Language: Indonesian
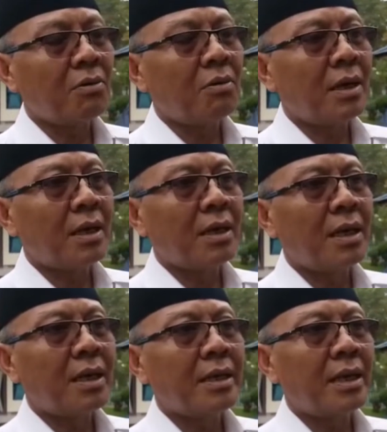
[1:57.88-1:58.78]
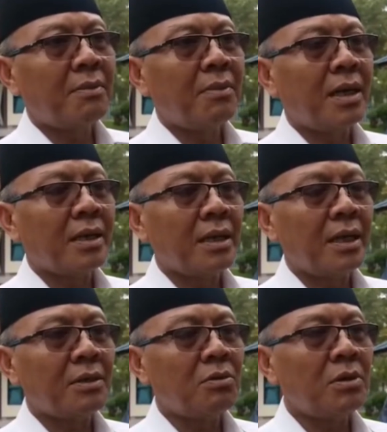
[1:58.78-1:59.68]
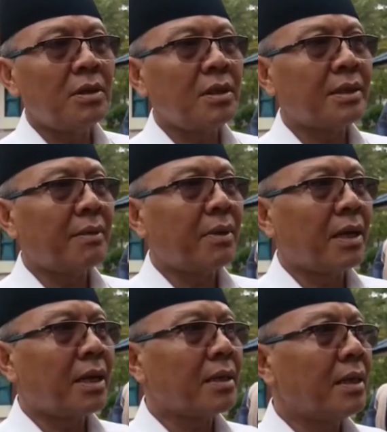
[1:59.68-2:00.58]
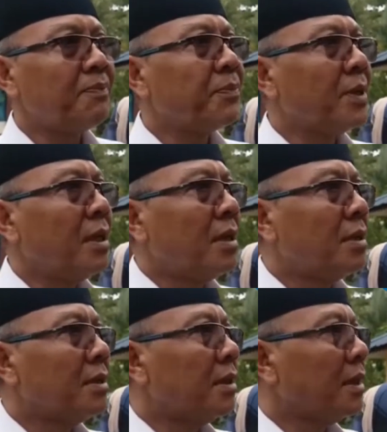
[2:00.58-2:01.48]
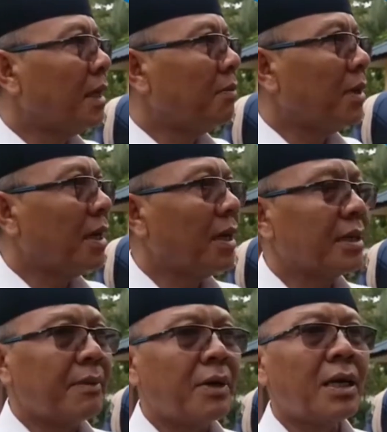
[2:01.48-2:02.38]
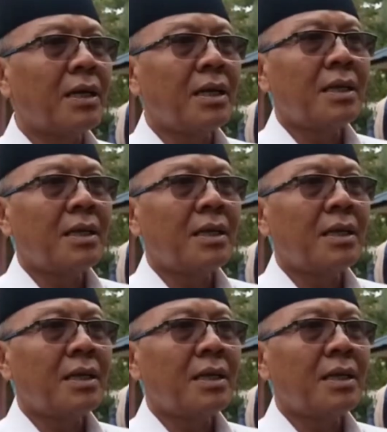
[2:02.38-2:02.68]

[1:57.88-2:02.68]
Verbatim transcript: keluarga yang bahagia itu ditemakannya tema